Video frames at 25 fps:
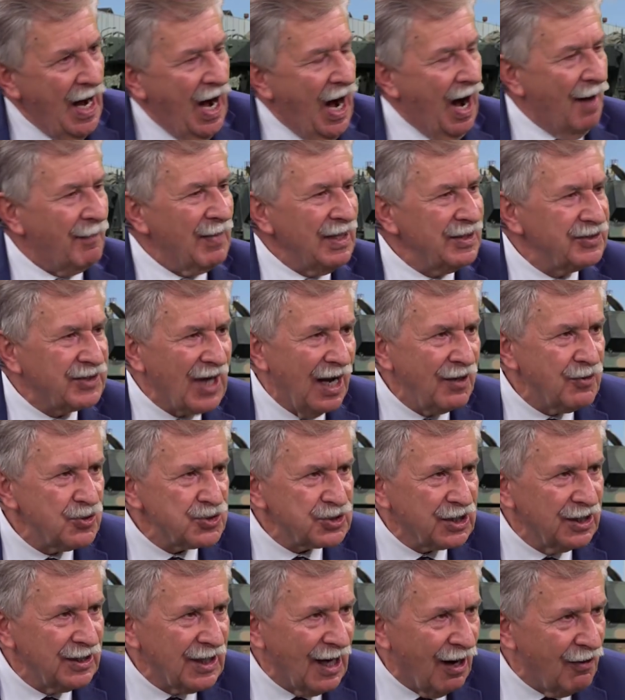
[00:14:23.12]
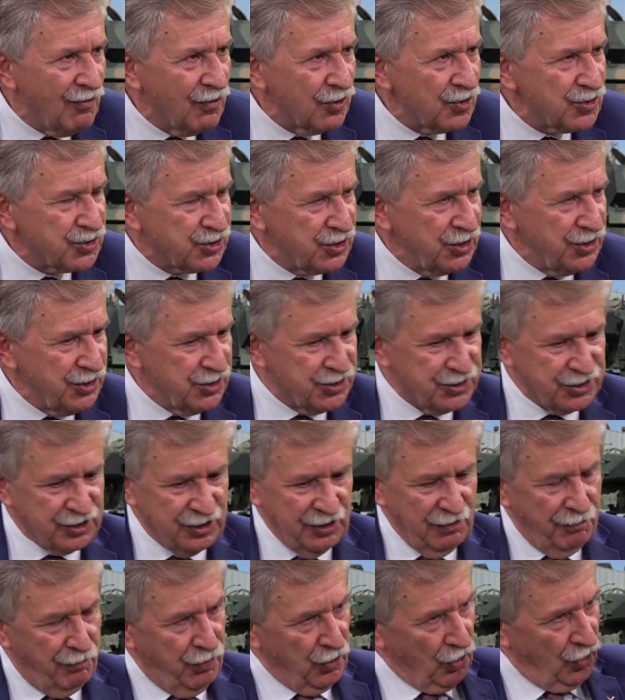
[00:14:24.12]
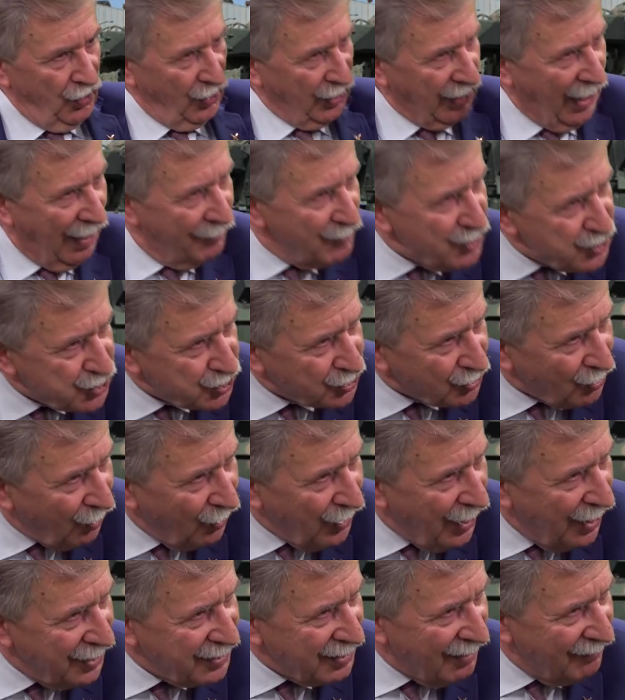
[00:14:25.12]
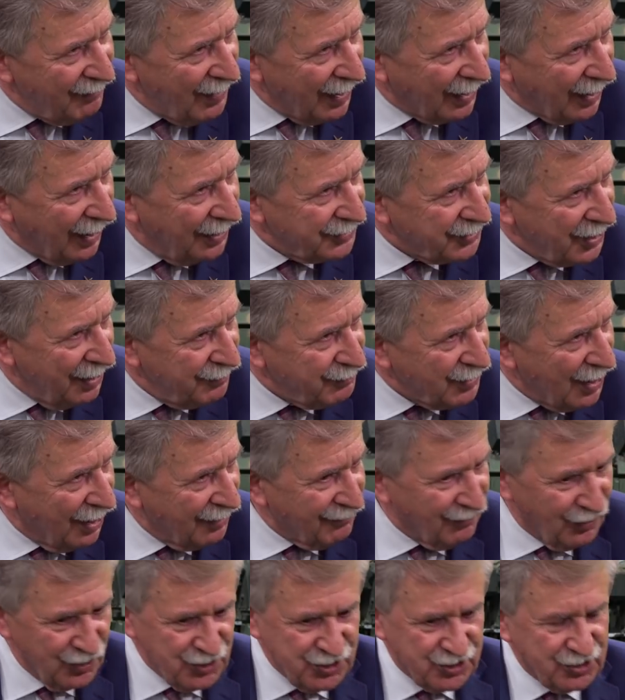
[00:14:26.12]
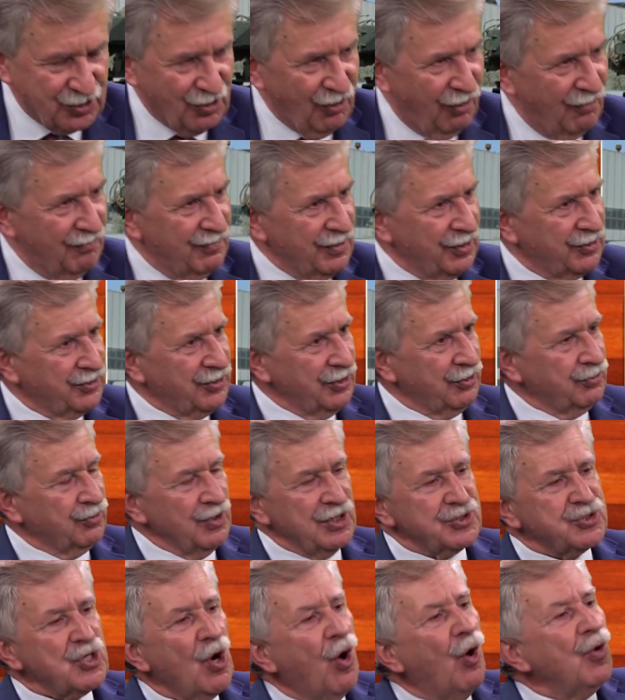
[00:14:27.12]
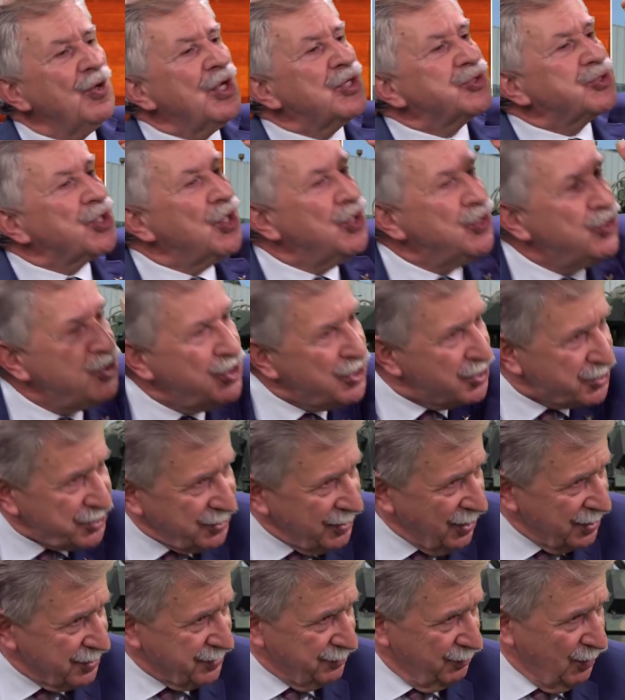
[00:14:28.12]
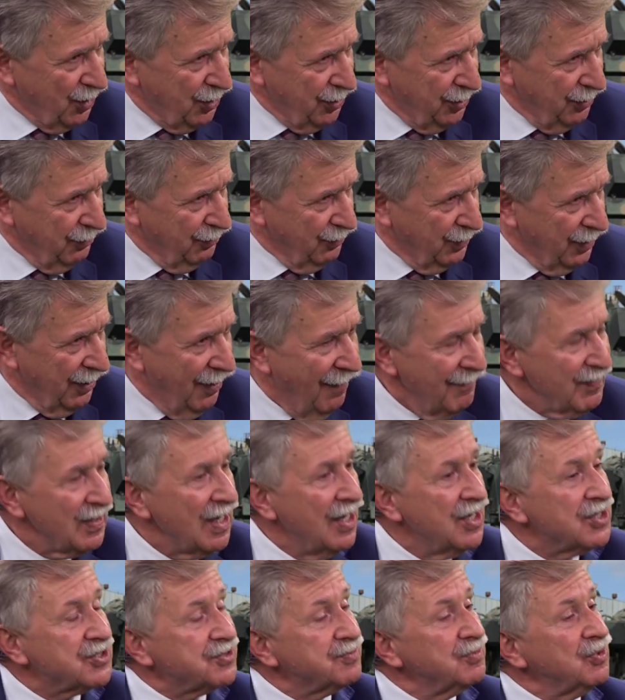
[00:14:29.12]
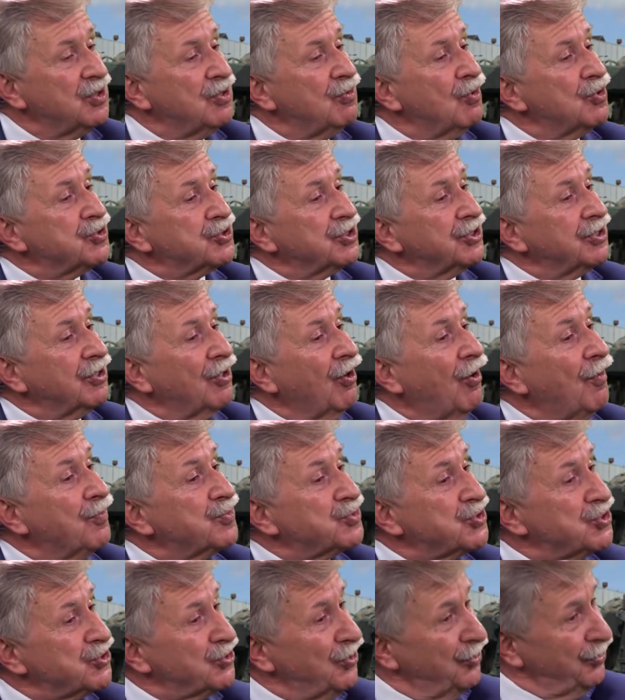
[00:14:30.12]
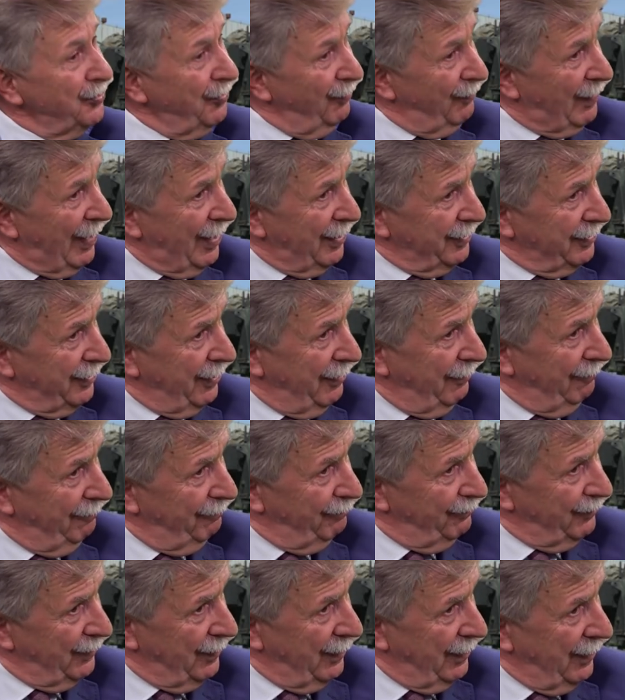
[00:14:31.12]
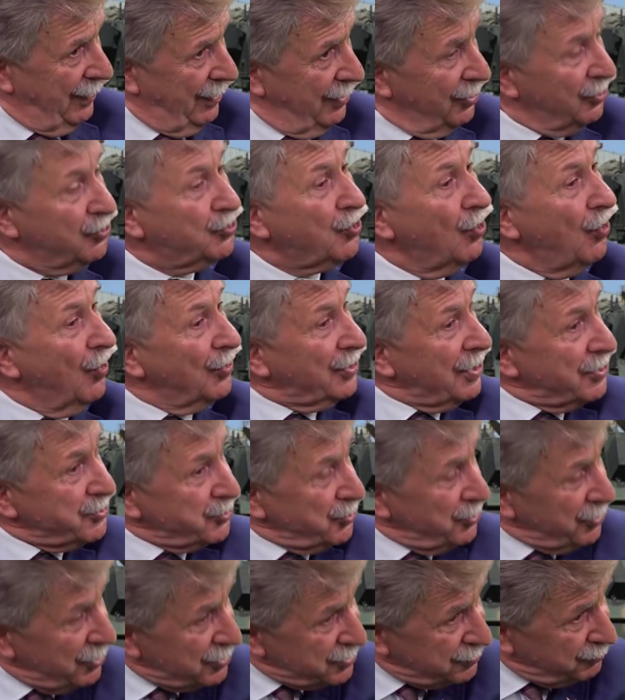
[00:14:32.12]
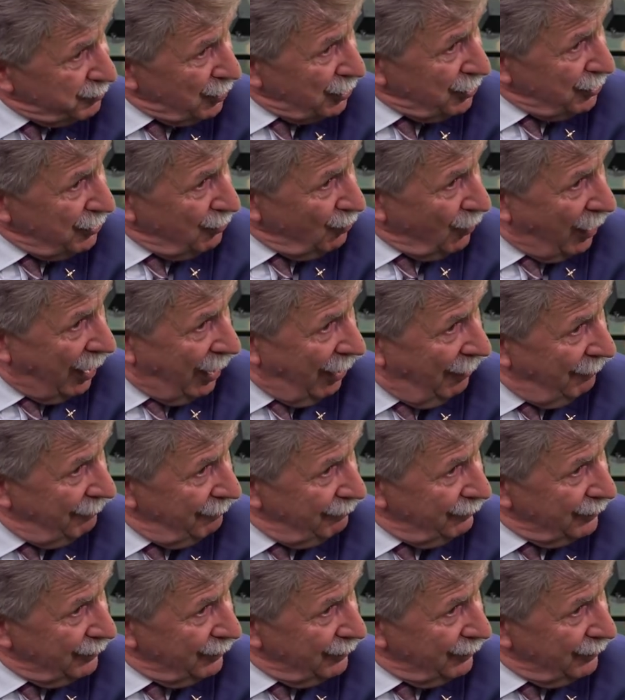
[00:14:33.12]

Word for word: A mentalność generałów rosyjskich, programy szkolenia w akademiach wojskowych, tych tu jest, one się nic nie zmieniły. Zmieniło się tylko przyrządowanie. Ideologia się nie zmieniła.